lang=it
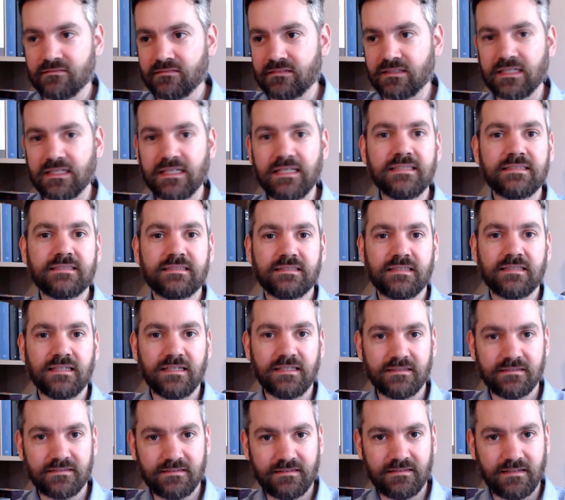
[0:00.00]

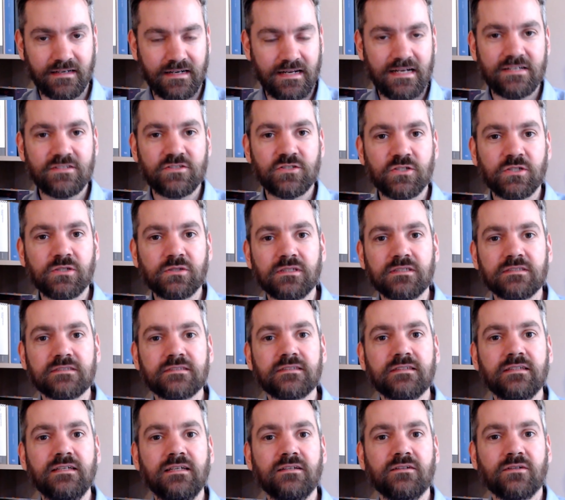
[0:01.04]
triste, tragico
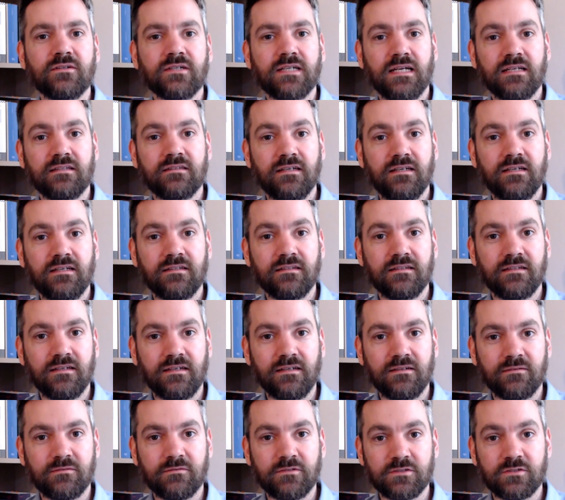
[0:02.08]
destino che
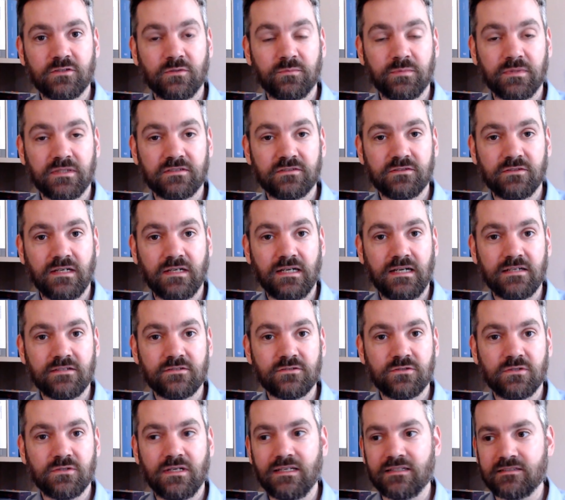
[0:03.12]
attende questo
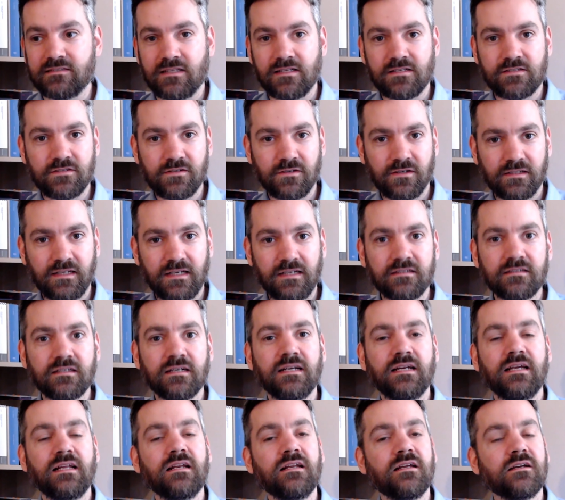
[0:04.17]
personaggio alla stazione dei
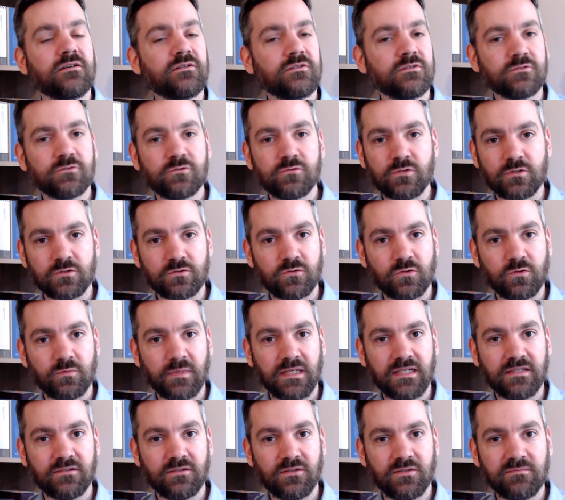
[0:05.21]
treni col suo
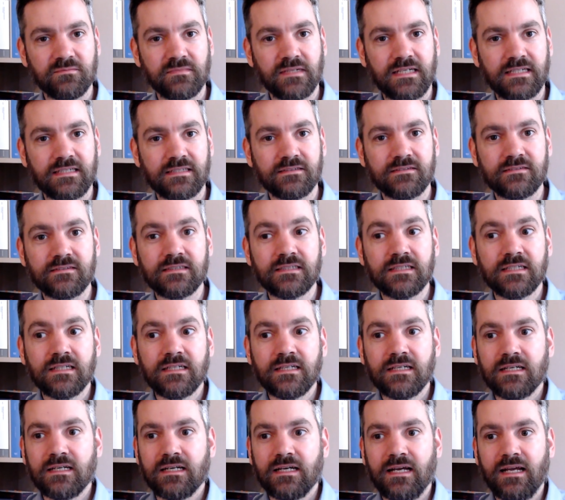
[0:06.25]
strumento in mano
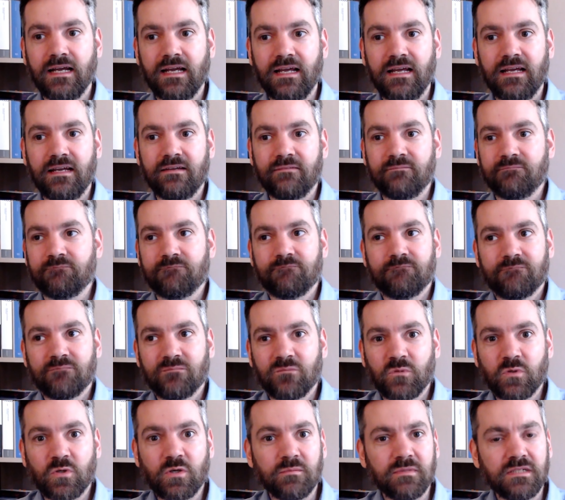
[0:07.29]
è,
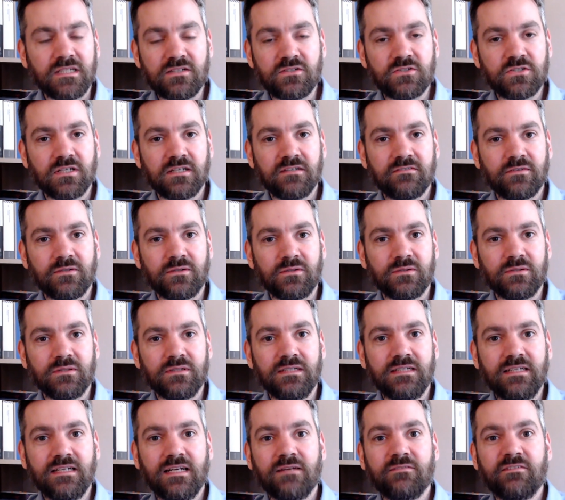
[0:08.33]
come dicevo,
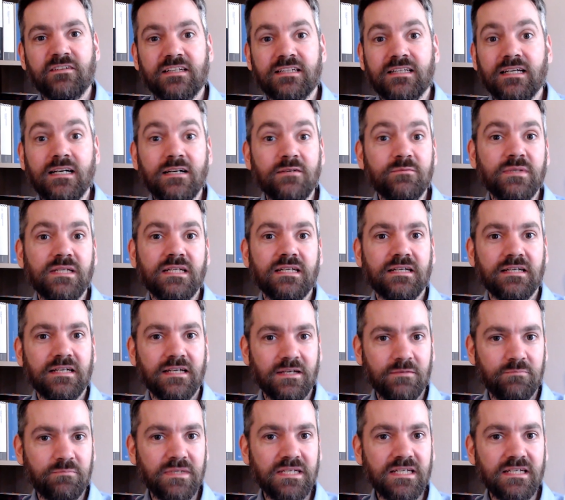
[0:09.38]
l'inevitabile
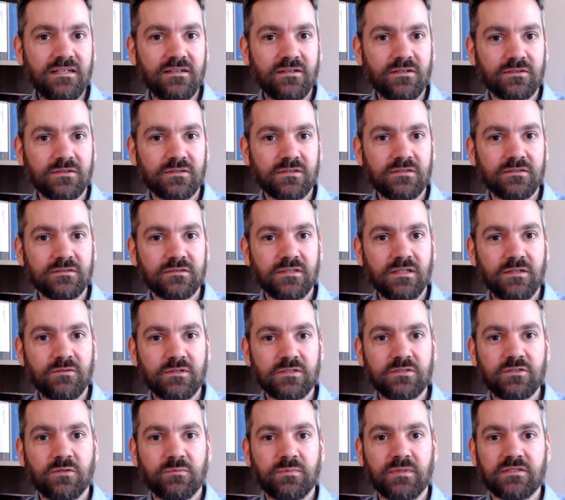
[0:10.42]
epilogo di
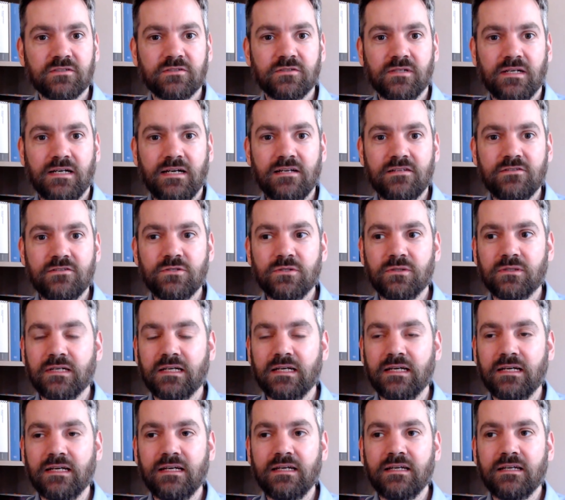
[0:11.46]
questo personaggio
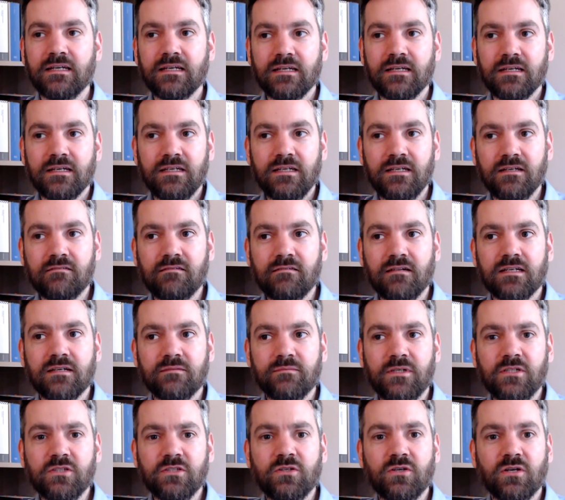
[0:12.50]
che in qualche
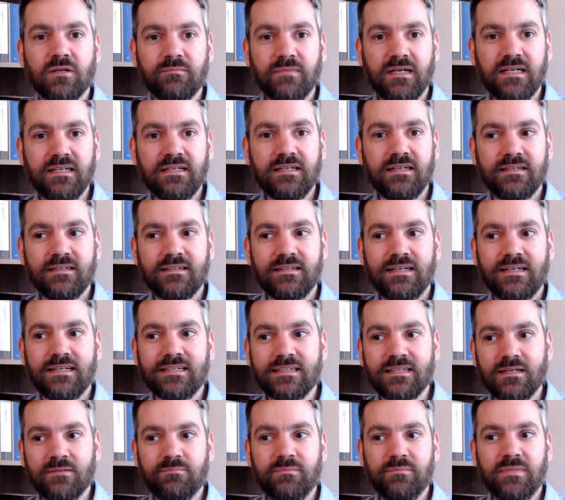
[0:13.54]
modo rimane
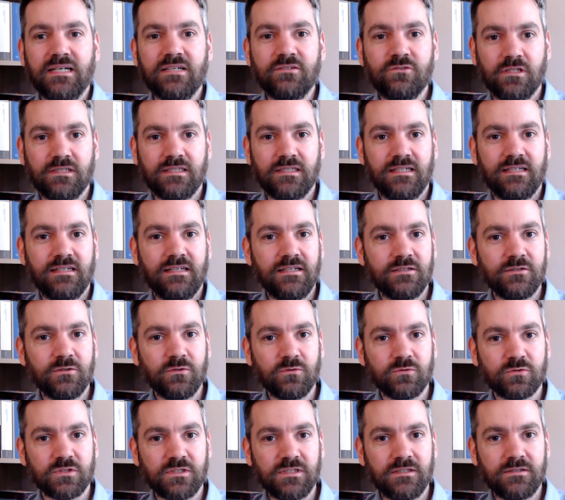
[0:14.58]
aggrappato a delle
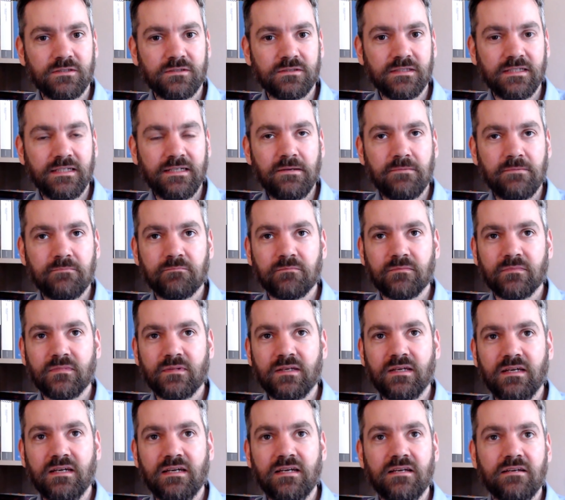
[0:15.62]
illusioni
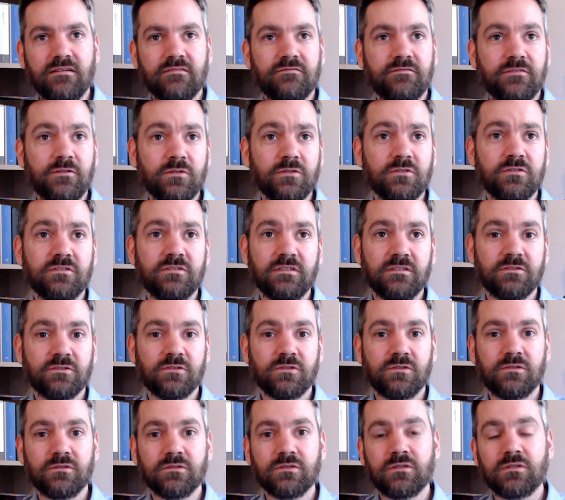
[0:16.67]
che forse
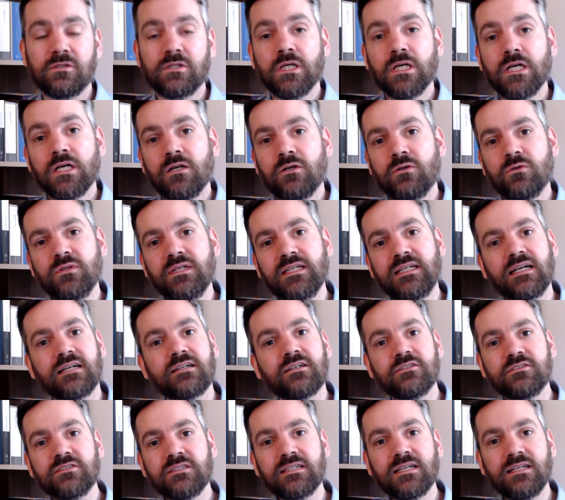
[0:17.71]
sono l'unica
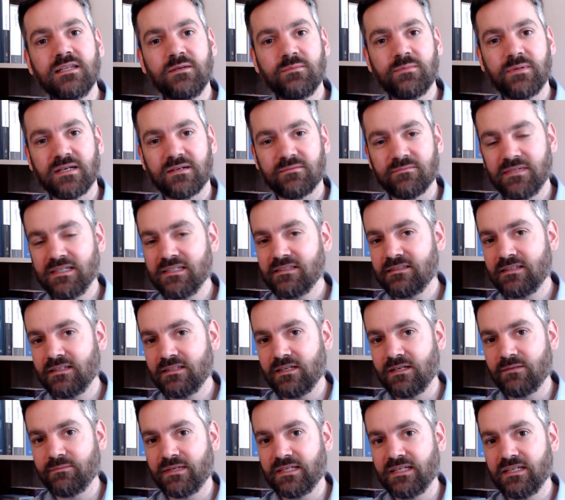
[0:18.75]
cosa che gli permette di
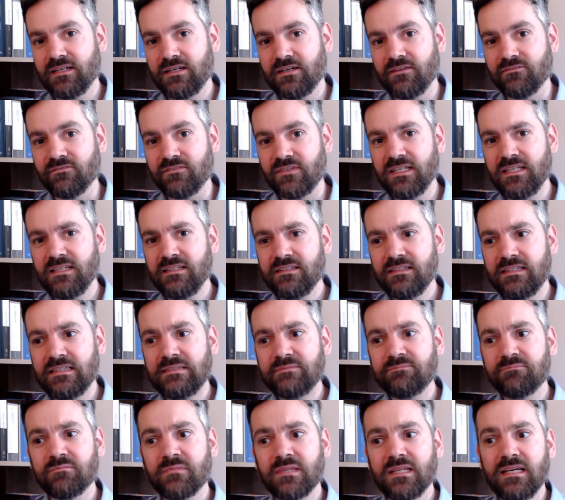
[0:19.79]
rimanere in
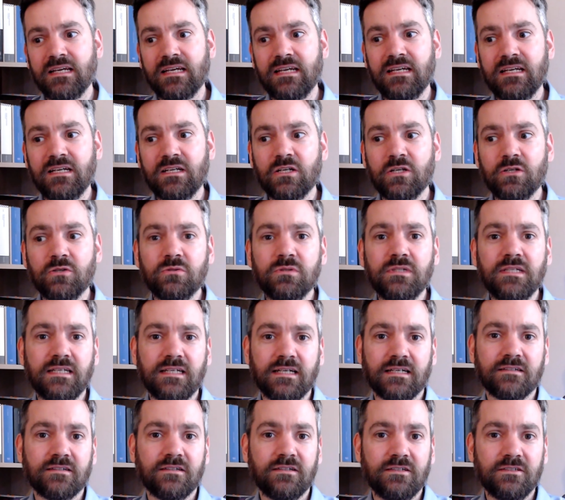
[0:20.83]
vita e
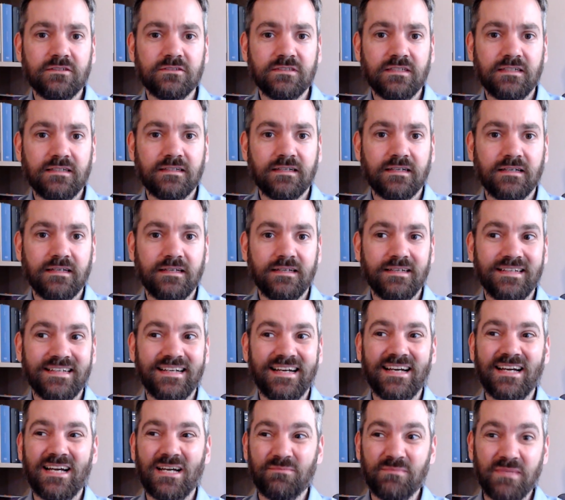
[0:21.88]
l'unica cosa
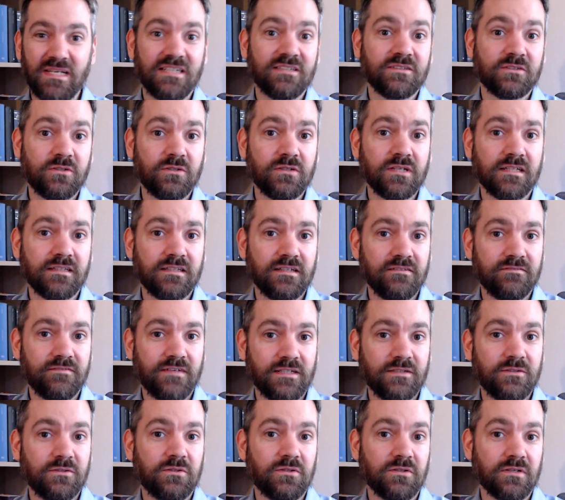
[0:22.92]
che abbia ancora del
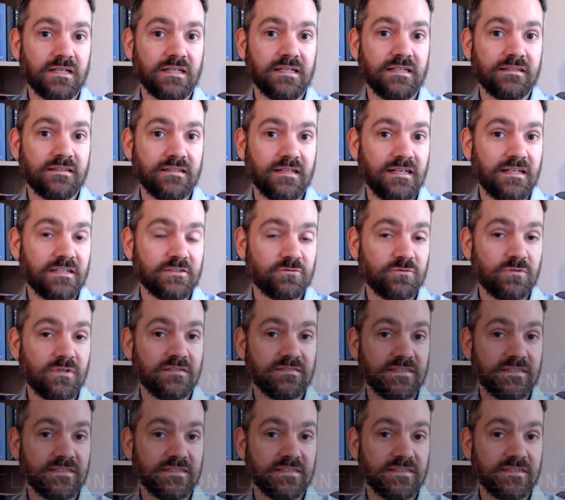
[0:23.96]
valore nella sua